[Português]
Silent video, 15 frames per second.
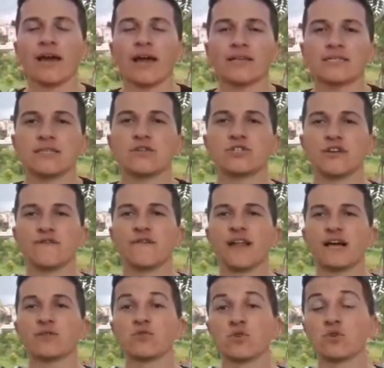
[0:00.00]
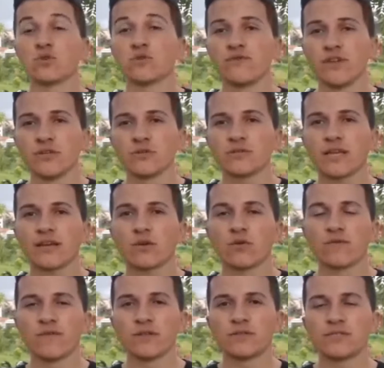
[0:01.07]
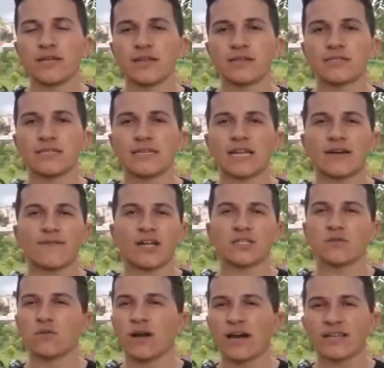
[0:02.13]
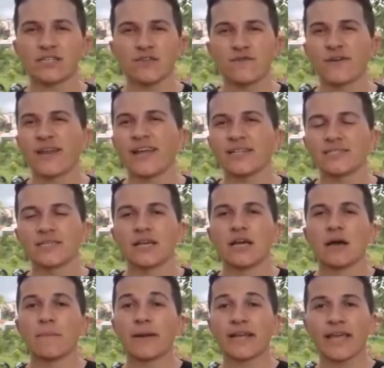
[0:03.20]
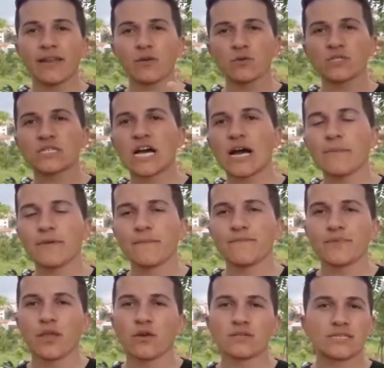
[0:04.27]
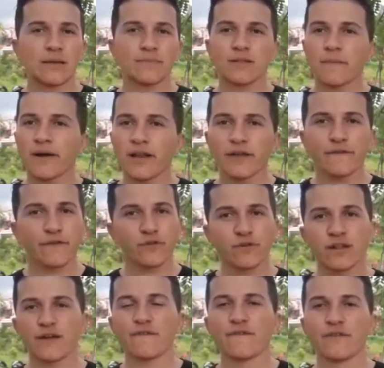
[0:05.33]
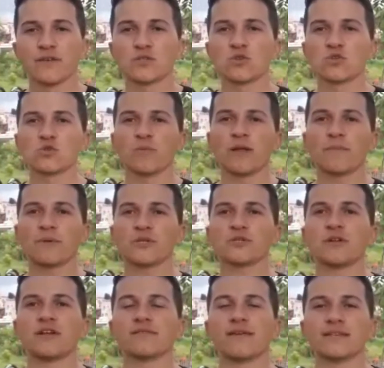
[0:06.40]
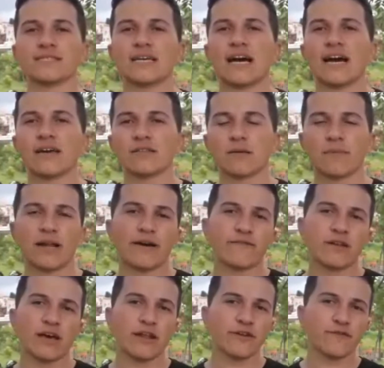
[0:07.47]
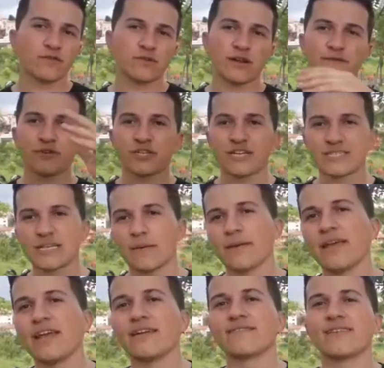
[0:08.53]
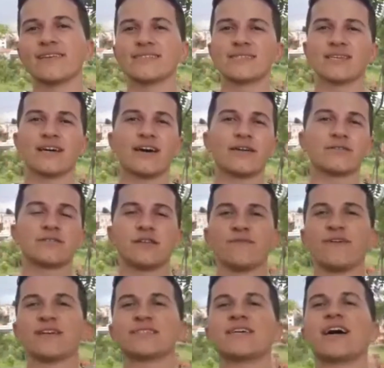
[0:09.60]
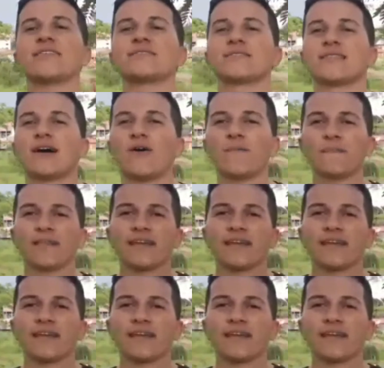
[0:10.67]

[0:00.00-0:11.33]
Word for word: assim, eu tinha falado nos outros vídeos, né, que o vídeo seria assim gravado em lugares diferentes. Para quem não sabe, eu sempre trabalhei com fotografia, sou super apaixonado com essa área, eu trabalhava na área de fotografia de casamento, 15 anos, aniversários e tal.